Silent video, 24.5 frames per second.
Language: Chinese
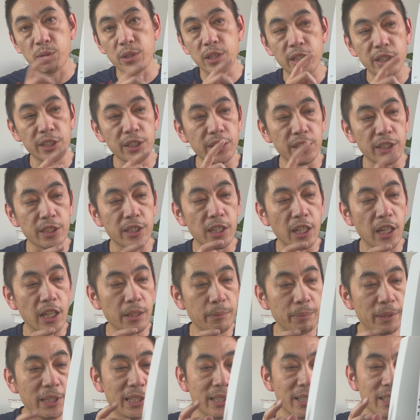者以一个 A
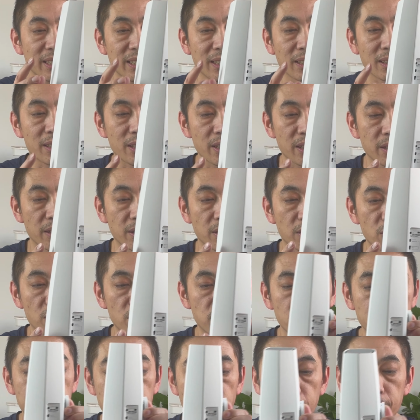P 的形式
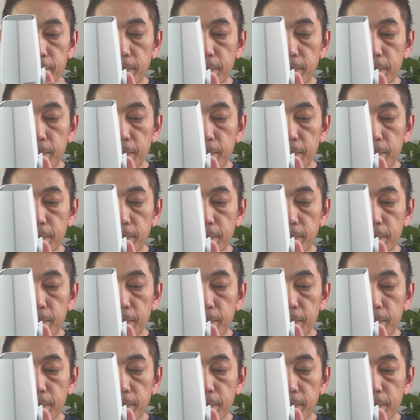出现。